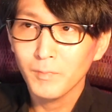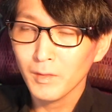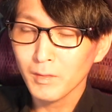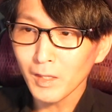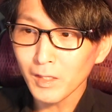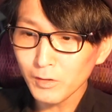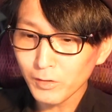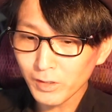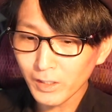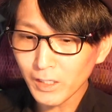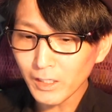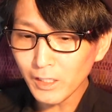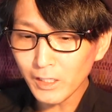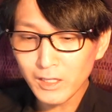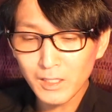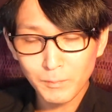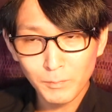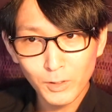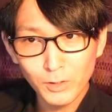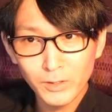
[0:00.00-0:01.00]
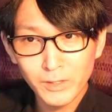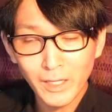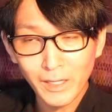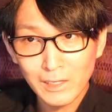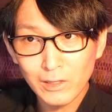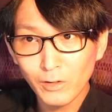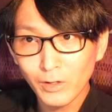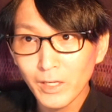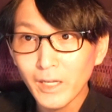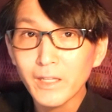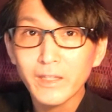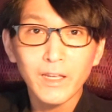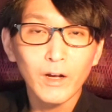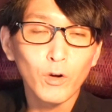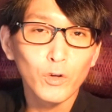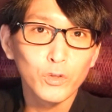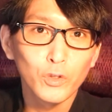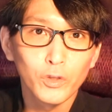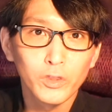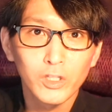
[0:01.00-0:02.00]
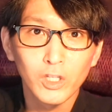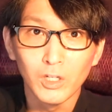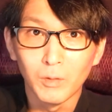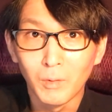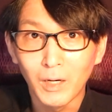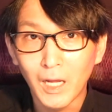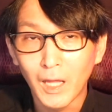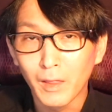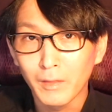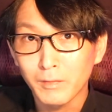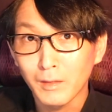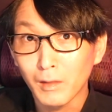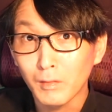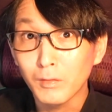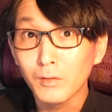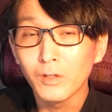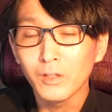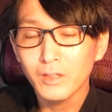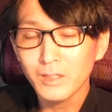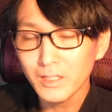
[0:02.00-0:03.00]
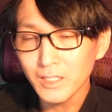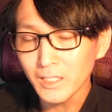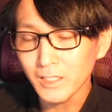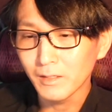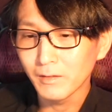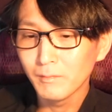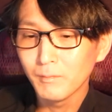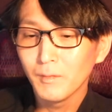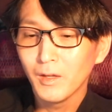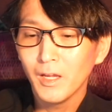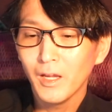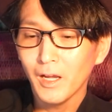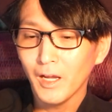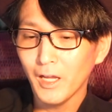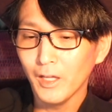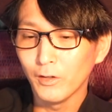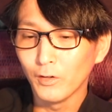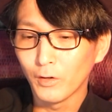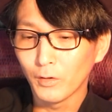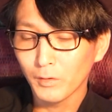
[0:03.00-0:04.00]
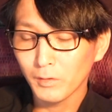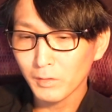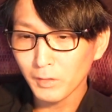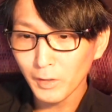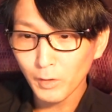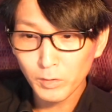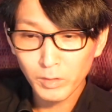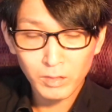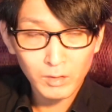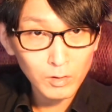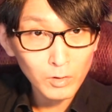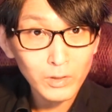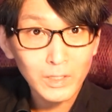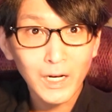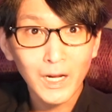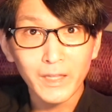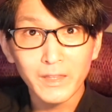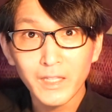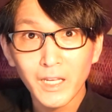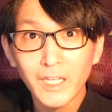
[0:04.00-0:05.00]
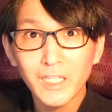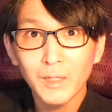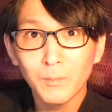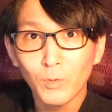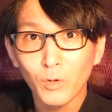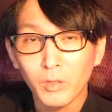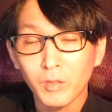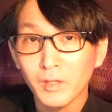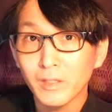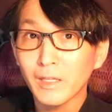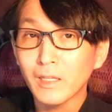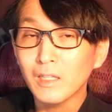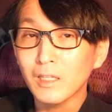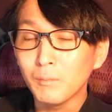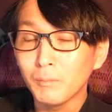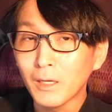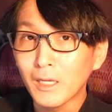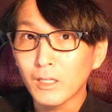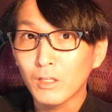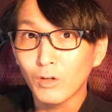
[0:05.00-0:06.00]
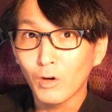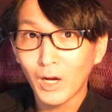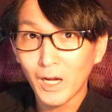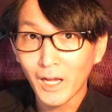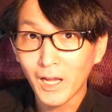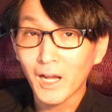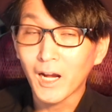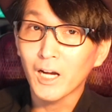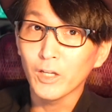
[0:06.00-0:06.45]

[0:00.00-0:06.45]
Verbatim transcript: 最終的に自分なりの英単語帳っていうのも完成するし、あのそれを作る過程でもそれなりに勉強がは